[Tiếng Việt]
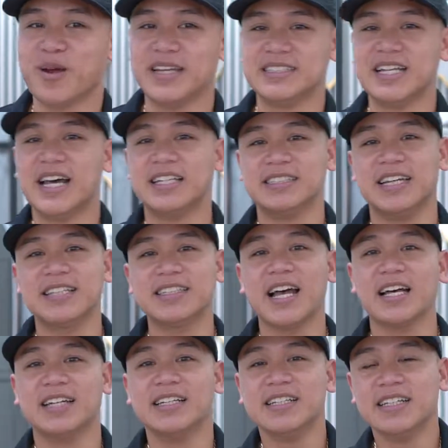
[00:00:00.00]
Ngoài ra sẽ
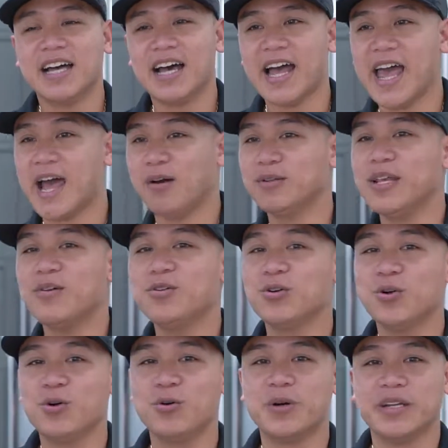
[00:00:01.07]
tặng uh, áo theo
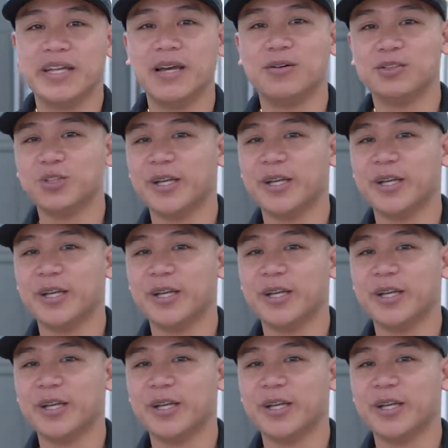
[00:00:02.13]
logo Hồng Hiệu